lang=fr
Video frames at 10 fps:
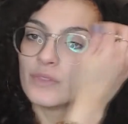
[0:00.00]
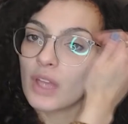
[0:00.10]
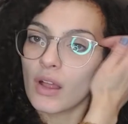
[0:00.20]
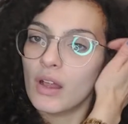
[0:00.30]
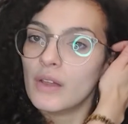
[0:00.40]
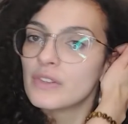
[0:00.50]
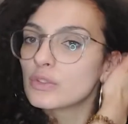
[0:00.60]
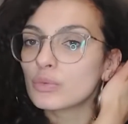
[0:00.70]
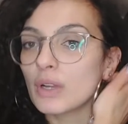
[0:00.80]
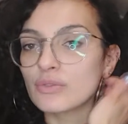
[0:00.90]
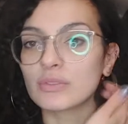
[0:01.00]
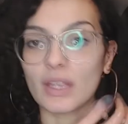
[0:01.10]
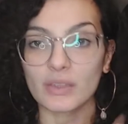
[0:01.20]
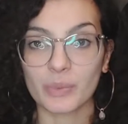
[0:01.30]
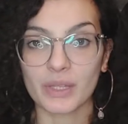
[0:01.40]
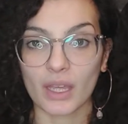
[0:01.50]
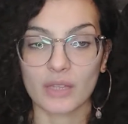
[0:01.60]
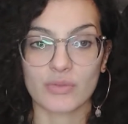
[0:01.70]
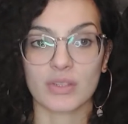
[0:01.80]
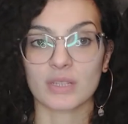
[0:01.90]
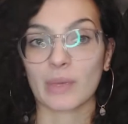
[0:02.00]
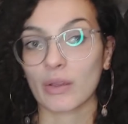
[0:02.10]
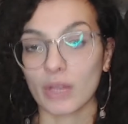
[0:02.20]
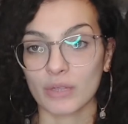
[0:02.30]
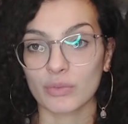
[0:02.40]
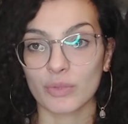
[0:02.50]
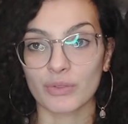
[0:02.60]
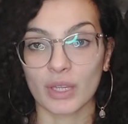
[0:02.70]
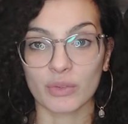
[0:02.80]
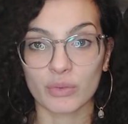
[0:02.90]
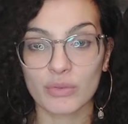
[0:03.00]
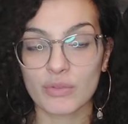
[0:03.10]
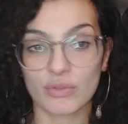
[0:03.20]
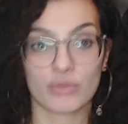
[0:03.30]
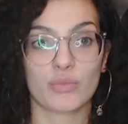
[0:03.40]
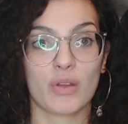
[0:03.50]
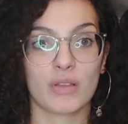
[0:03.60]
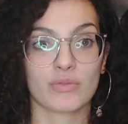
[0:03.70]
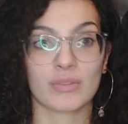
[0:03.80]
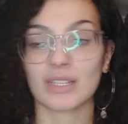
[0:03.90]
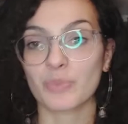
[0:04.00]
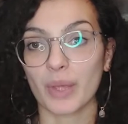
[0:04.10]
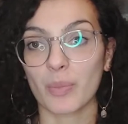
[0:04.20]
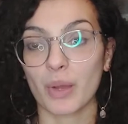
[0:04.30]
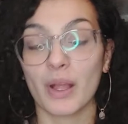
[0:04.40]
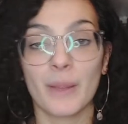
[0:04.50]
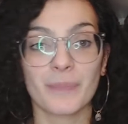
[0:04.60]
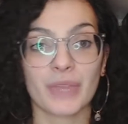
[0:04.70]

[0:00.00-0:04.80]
Non, soit tu t'inspires et tu t'inspires correctement d'un truc, soit tu t'inspires pas.